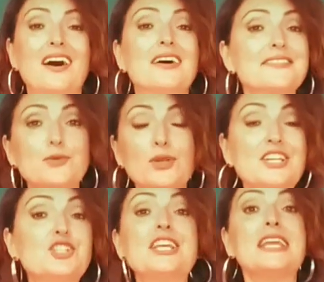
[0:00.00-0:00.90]

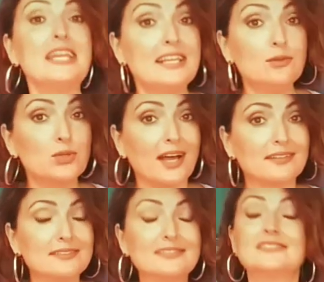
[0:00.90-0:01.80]
Astrolojiye ilgi
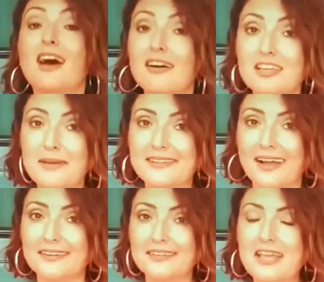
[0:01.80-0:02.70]
duyan, takip
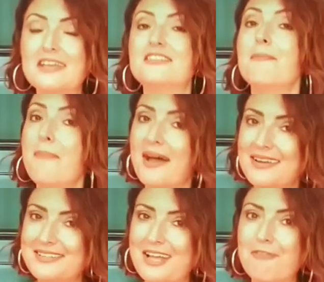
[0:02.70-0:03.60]
eden
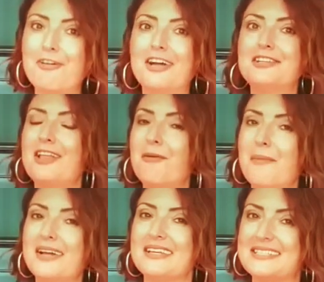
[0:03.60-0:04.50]
rehberliğinden
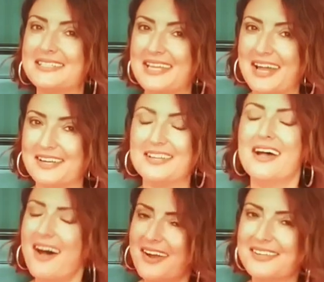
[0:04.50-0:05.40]
faydalanmak isteyen
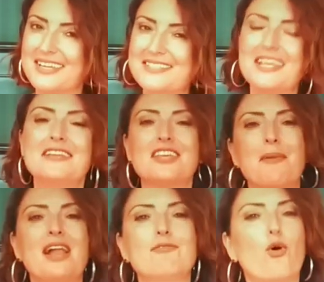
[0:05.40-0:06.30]
herkes
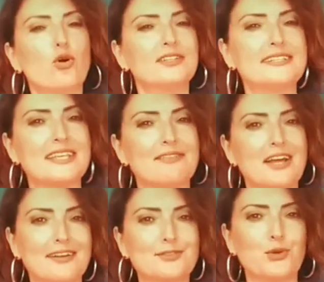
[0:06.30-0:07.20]
temel ve orta seviye
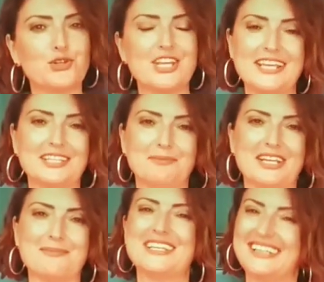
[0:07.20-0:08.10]
astroloji eğitimlerimize